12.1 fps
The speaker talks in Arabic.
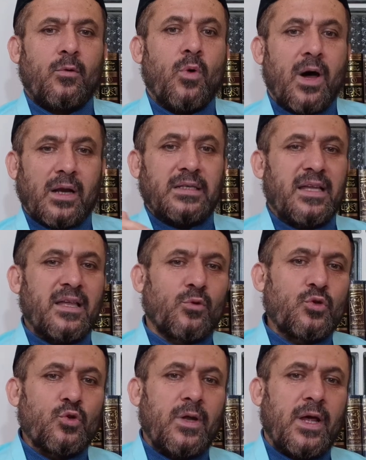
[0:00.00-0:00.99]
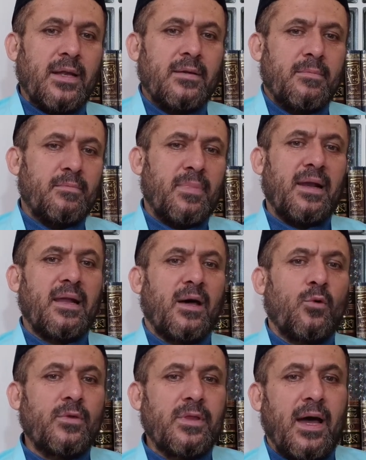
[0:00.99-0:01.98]
وأرسل رسلا
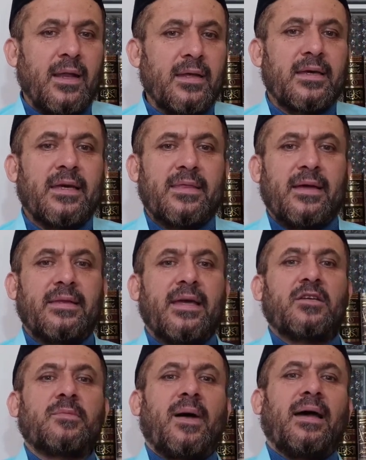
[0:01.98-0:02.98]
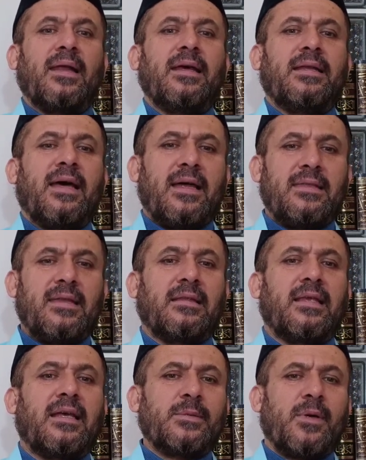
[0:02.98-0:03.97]
بلغوا ذلك إذا يجب علينا أن
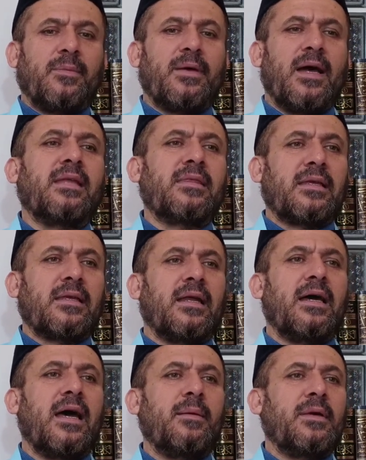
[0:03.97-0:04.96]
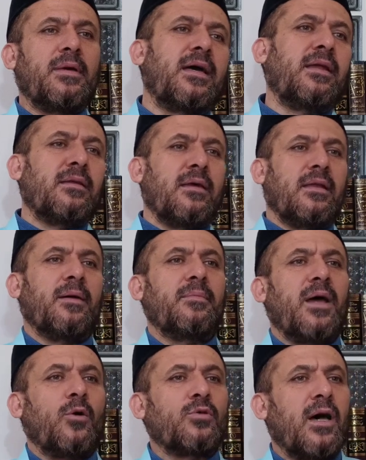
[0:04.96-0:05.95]
نلتزم بهذا الكلام إذا لم
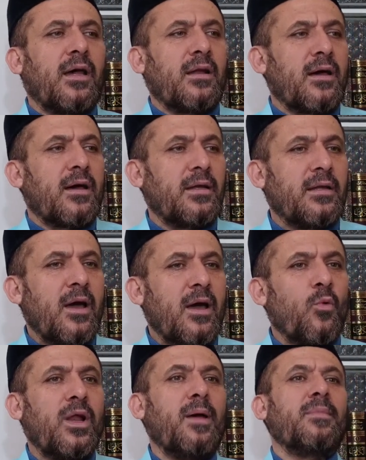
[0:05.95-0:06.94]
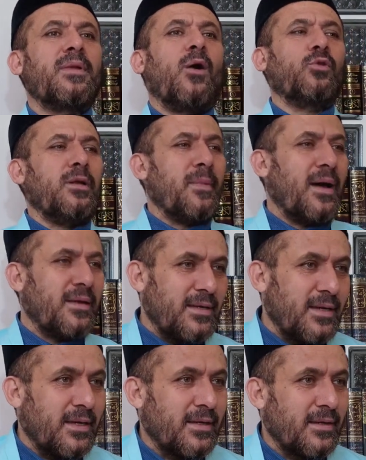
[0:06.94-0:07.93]
نعد أحرارا ولم نعد
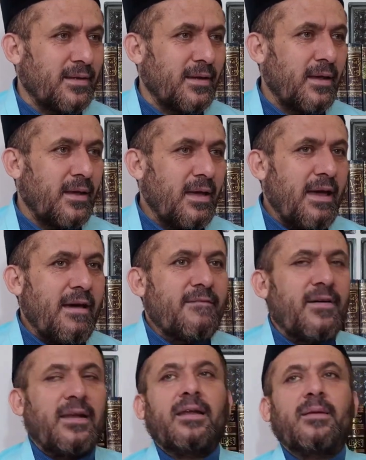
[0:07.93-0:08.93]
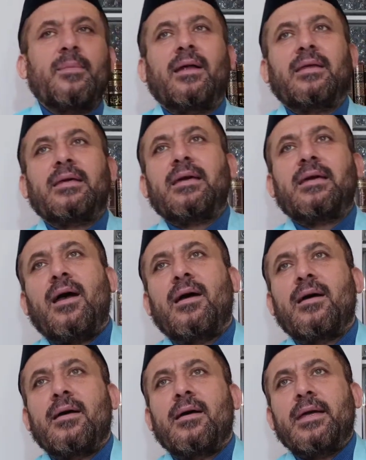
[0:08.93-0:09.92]
علمانيين فالعلمانية
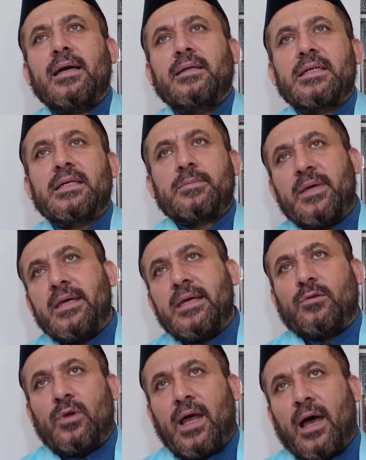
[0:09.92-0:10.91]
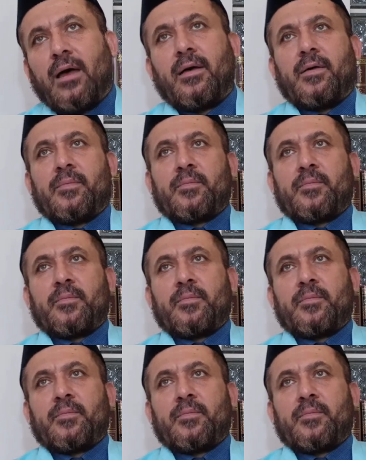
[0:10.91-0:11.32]
هي نسبية الحق